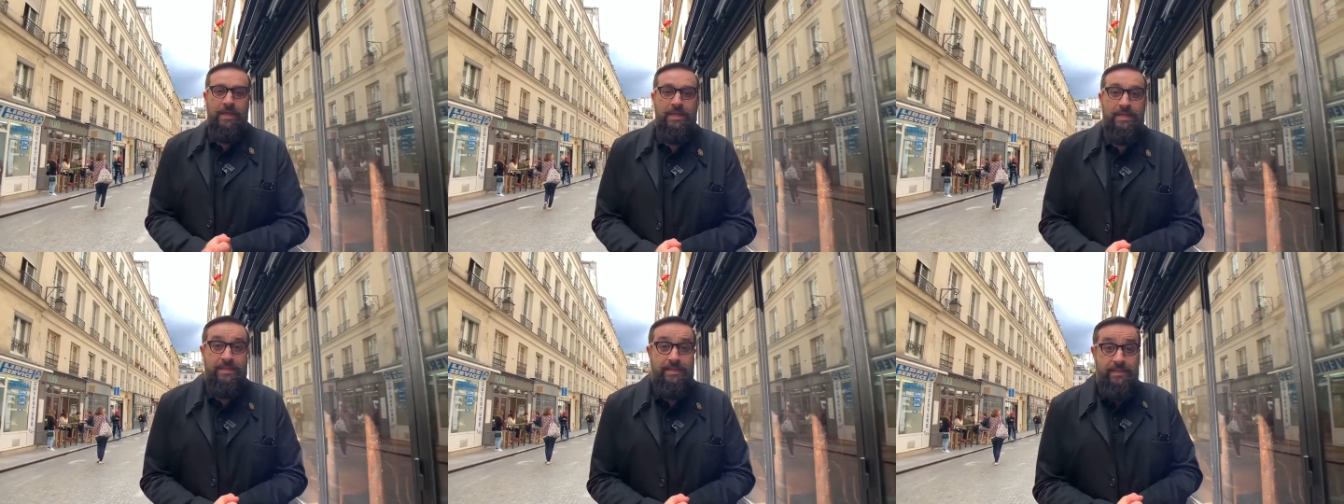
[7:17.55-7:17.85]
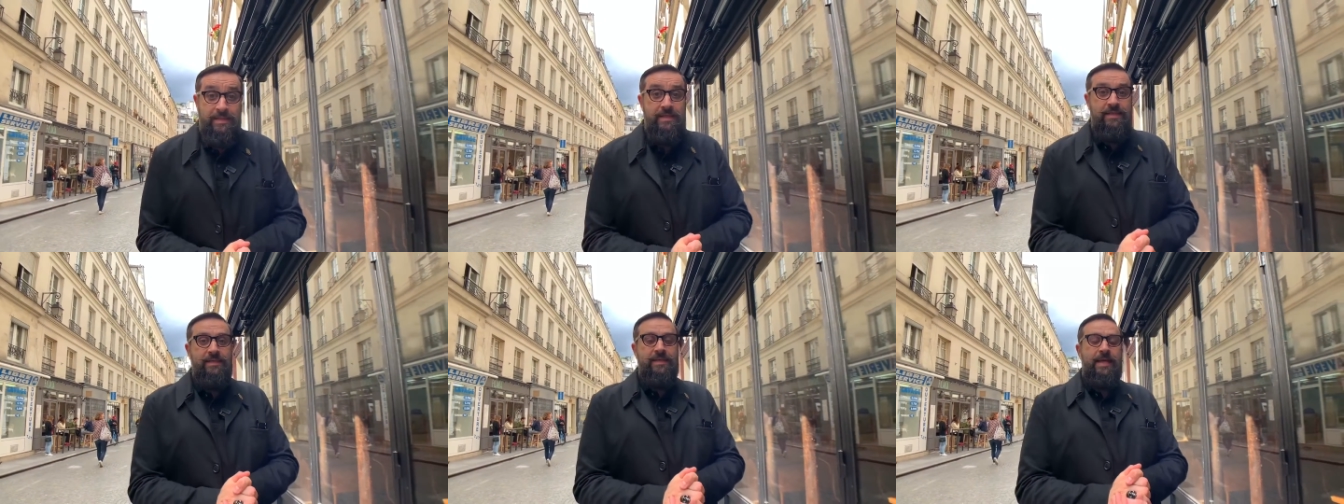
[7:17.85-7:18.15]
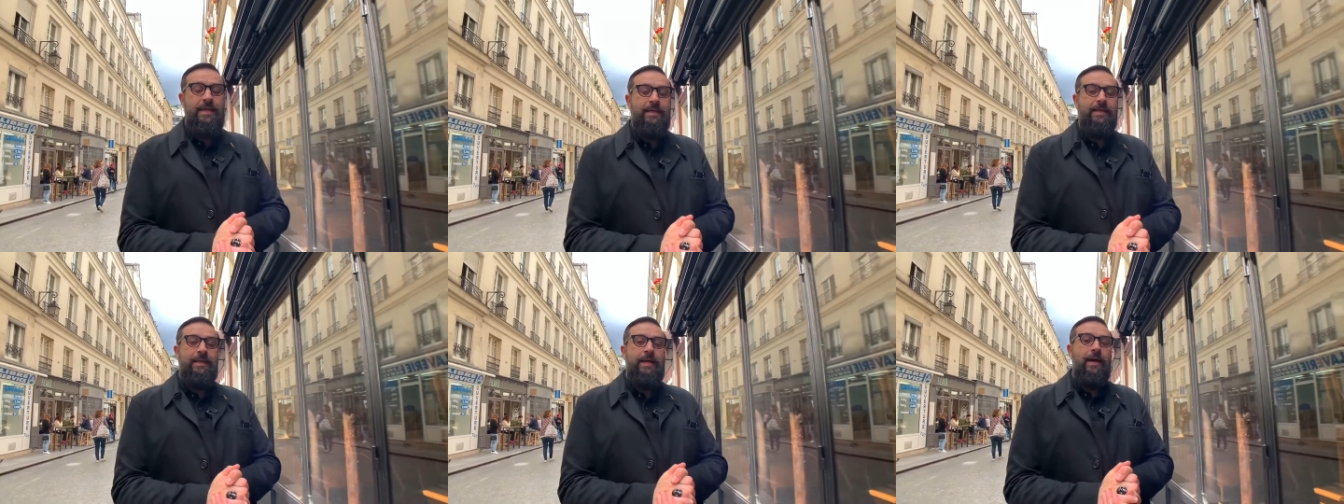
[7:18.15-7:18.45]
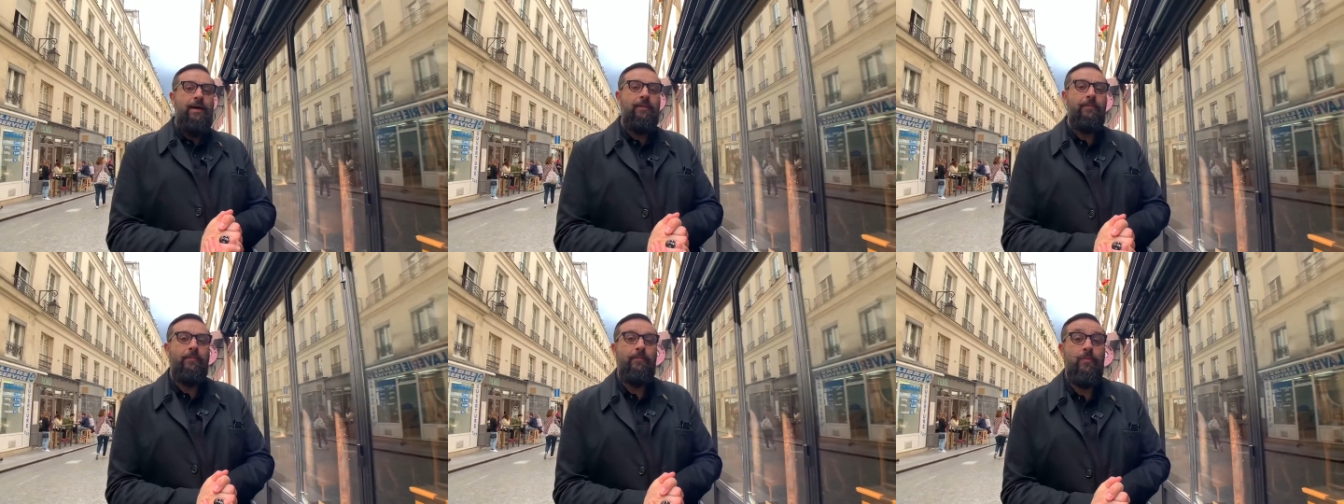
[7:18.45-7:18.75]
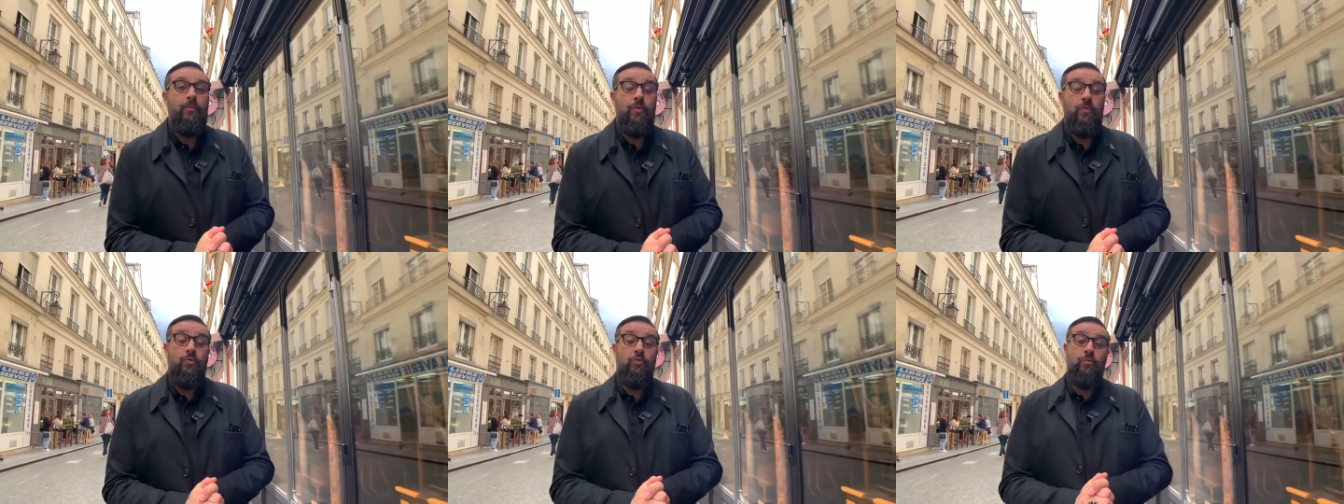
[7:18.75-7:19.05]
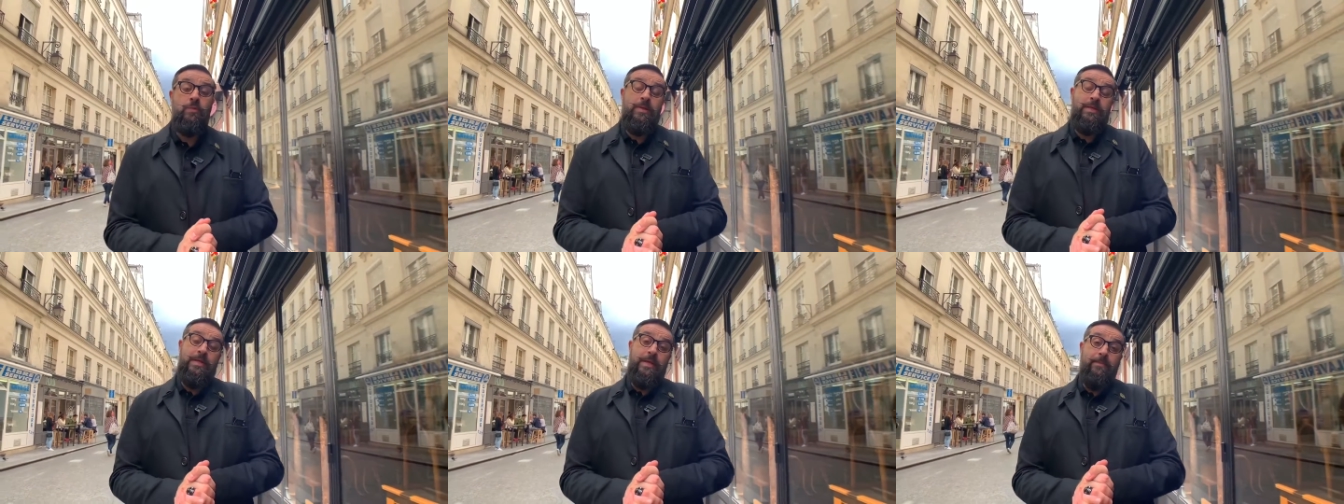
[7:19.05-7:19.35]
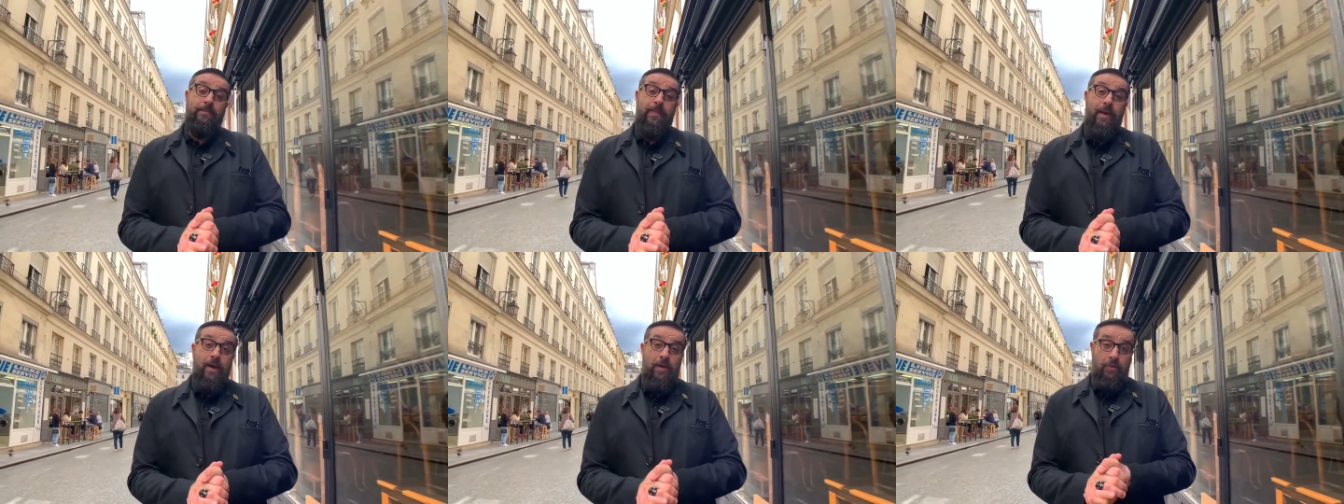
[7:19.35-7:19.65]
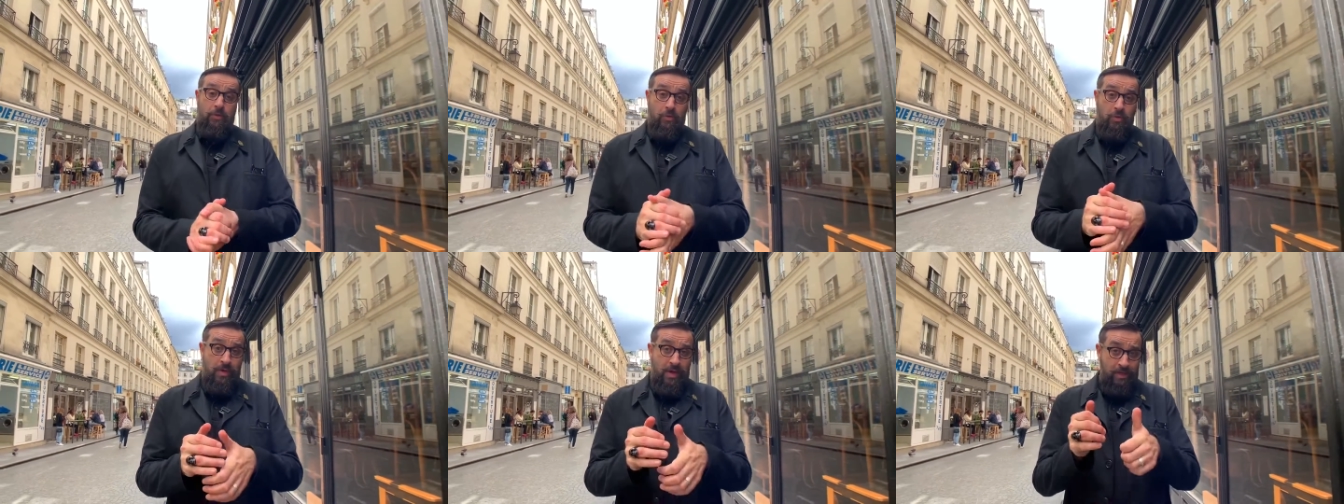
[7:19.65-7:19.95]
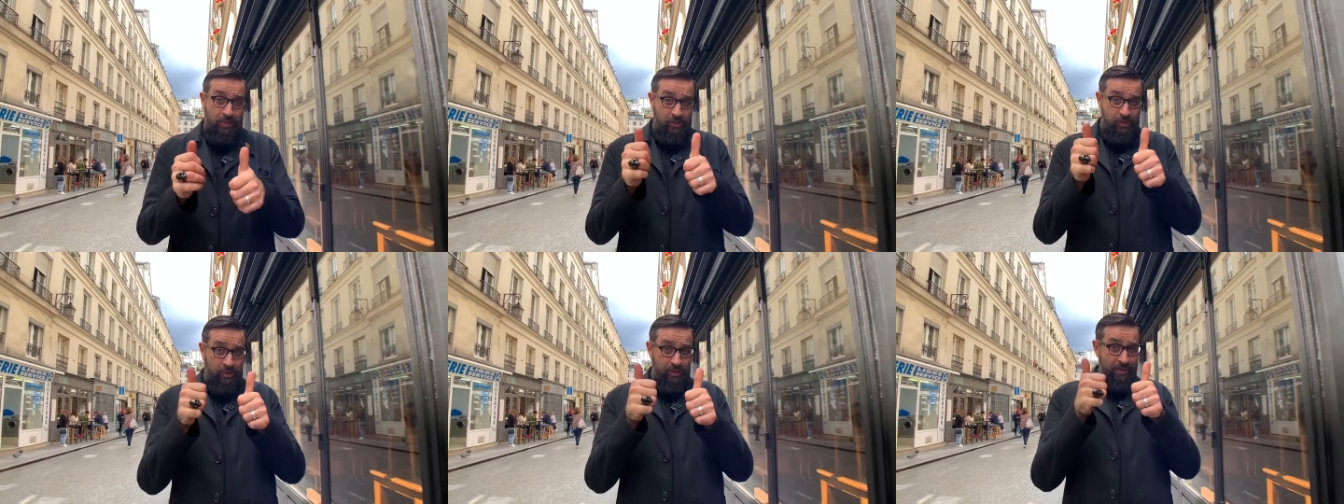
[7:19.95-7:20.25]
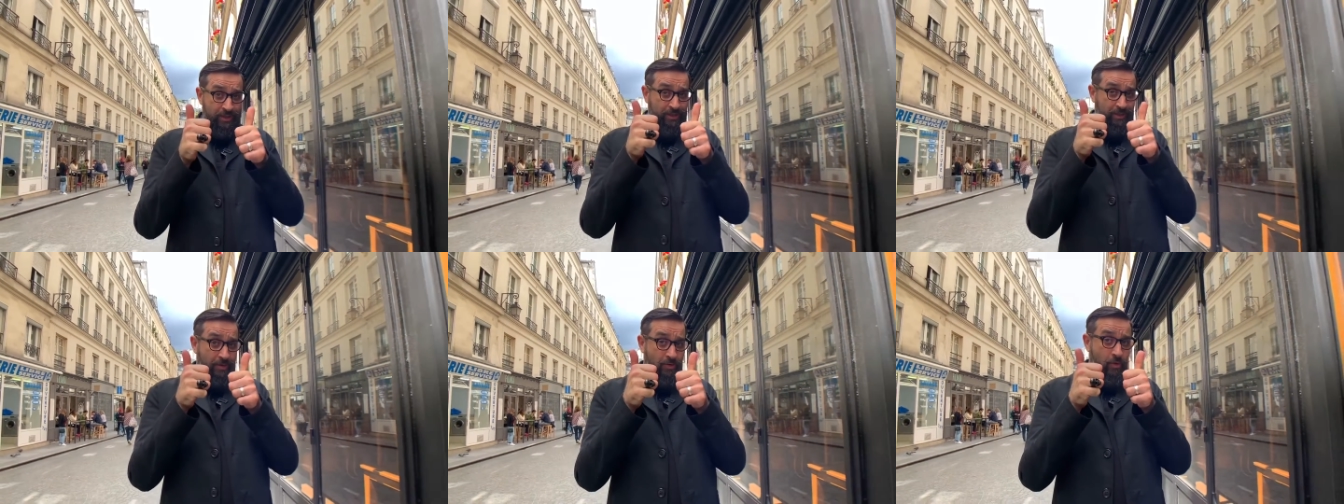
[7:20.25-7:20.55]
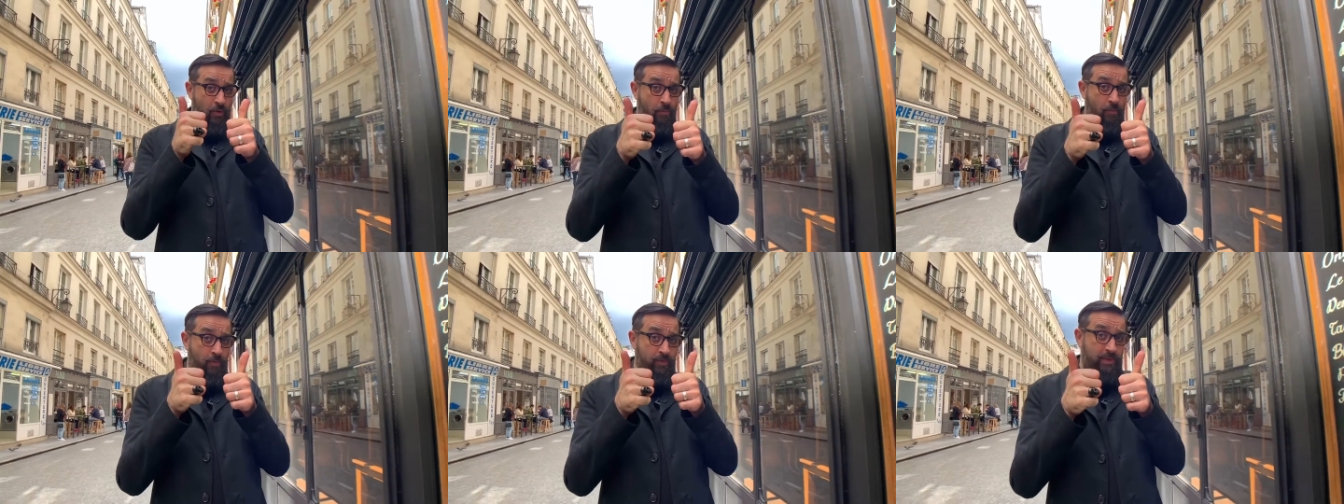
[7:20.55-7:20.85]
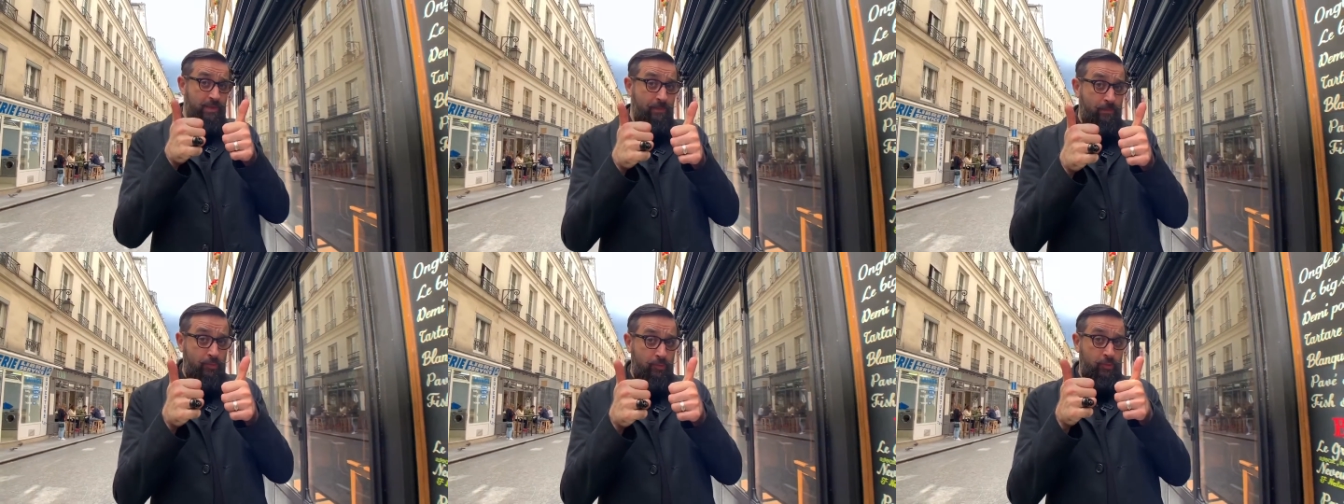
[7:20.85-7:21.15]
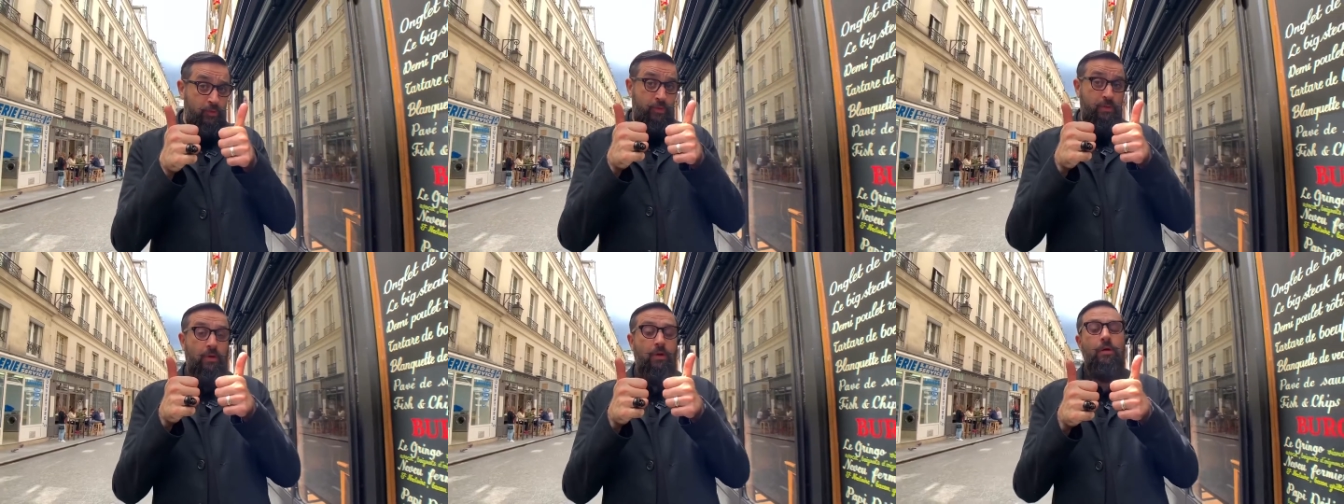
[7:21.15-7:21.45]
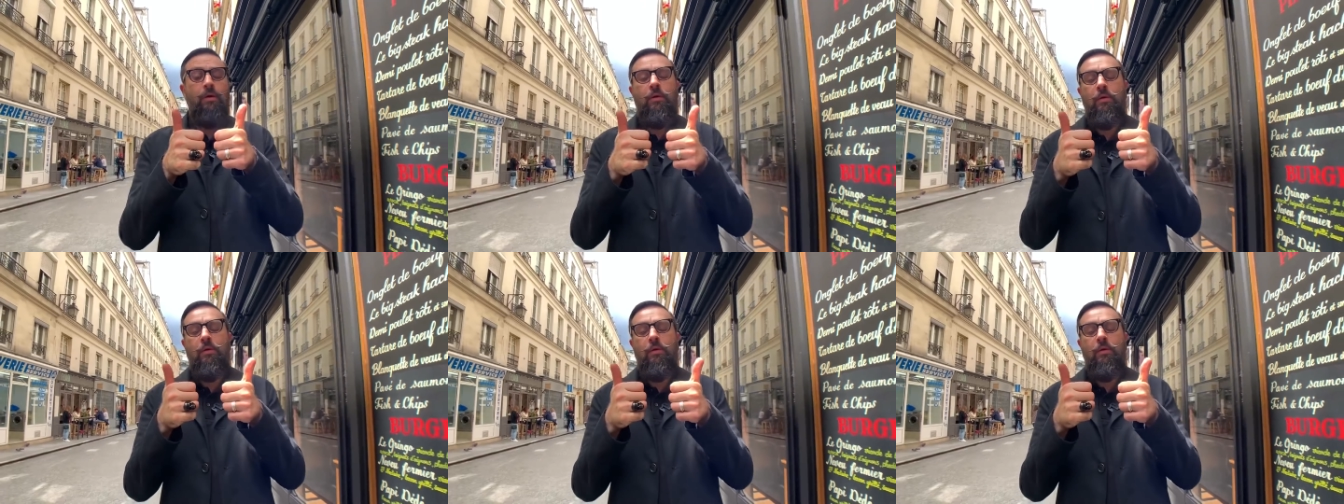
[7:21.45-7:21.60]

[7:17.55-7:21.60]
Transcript: Si c'est le cas, n'oubliez pas de lâcher le petit pouce